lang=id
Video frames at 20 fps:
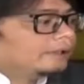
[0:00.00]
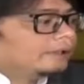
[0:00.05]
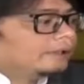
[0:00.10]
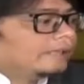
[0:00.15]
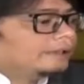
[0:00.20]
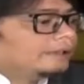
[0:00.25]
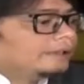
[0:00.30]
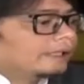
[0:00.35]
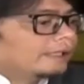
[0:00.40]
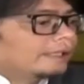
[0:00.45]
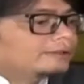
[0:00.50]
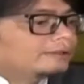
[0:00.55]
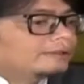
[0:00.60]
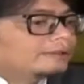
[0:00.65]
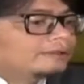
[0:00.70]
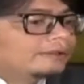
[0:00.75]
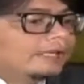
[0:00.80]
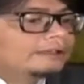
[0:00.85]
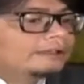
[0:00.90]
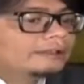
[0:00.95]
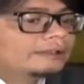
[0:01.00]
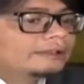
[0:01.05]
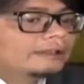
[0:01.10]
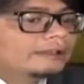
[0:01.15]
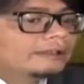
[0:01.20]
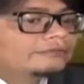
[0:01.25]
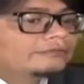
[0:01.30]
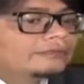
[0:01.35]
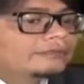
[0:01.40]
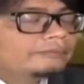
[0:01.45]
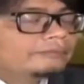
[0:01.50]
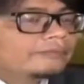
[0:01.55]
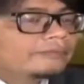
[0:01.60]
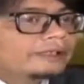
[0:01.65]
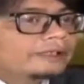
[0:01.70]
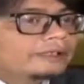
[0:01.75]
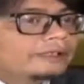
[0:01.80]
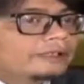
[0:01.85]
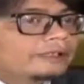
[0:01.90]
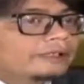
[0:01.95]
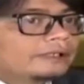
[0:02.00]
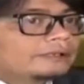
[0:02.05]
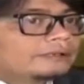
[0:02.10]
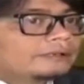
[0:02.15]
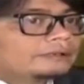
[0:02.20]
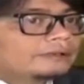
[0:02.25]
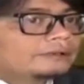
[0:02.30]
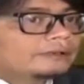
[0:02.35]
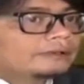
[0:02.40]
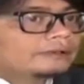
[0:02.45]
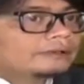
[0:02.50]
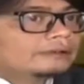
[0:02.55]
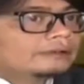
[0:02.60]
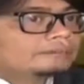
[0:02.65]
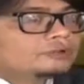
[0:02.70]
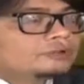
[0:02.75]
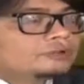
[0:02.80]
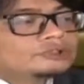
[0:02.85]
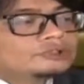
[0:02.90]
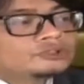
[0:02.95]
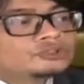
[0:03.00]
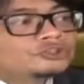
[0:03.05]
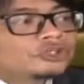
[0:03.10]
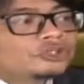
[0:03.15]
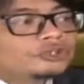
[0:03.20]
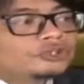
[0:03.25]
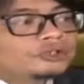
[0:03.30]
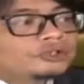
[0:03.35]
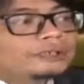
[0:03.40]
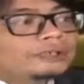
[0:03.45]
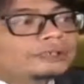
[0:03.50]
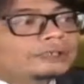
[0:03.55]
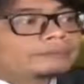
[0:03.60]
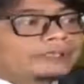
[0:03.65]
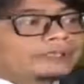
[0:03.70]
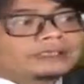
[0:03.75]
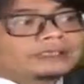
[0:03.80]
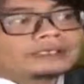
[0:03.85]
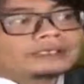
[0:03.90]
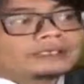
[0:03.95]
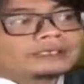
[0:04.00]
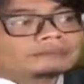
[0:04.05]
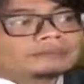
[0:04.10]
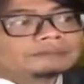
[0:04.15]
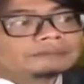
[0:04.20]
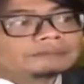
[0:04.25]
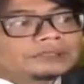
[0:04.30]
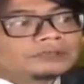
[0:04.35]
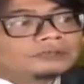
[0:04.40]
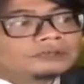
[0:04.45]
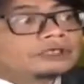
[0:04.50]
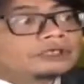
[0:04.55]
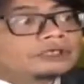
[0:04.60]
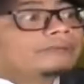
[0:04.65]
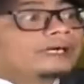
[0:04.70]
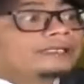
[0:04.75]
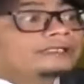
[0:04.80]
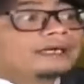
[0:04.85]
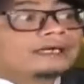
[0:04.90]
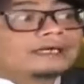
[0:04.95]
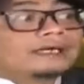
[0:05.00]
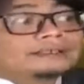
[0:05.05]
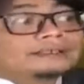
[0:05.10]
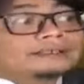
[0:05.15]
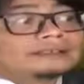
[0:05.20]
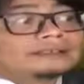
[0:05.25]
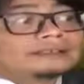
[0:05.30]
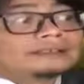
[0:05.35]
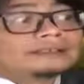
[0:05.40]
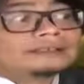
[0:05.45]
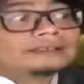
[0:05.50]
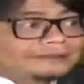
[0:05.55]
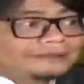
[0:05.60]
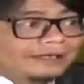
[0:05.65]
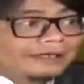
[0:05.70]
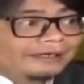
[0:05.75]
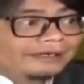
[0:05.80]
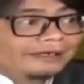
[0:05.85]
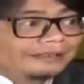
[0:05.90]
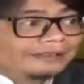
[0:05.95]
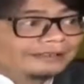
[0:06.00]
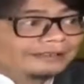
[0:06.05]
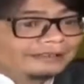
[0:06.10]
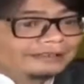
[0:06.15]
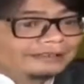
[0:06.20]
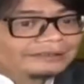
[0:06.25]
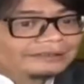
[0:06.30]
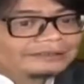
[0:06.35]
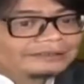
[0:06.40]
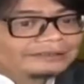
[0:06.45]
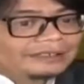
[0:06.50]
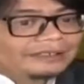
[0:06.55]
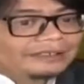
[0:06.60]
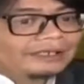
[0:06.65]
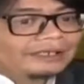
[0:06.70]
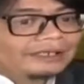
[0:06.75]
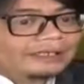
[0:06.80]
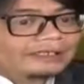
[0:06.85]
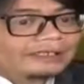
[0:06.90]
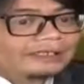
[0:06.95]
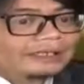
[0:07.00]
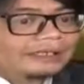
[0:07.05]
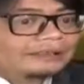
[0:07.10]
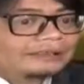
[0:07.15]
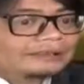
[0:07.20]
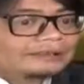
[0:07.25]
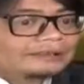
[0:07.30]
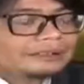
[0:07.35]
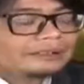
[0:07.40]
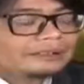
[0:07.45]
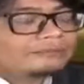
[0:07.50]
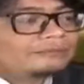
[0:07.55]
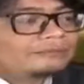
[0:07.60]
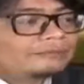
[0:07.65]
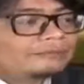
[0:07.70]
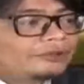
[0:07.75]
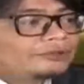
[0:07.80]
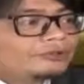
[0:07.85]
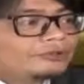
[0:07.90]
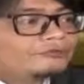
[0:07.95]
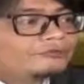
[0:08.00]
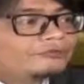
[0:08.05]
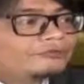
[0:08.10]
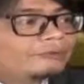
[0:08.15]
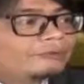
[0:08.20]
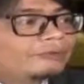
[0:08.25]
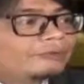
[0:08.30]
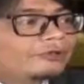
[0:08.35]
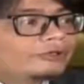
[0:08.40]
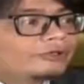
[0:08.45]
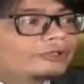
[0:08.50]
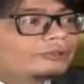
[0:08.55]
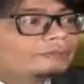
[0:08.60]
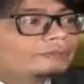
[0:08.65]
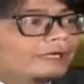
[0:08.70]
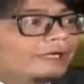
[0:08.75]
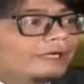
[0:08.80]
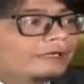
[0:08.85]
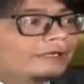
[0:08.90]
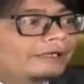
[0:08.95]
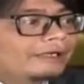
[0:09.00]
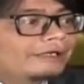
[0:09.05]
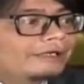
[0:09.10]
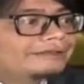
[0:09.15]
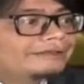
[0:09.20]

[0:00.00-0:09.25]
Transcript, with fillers: kebanyakan itu lahir dari filmmaker yang uh, punya sosiologi yang beda dengan penduduk kebanyakan di Indonesia. Jadi seringkali karena seneng nonton film horor di barat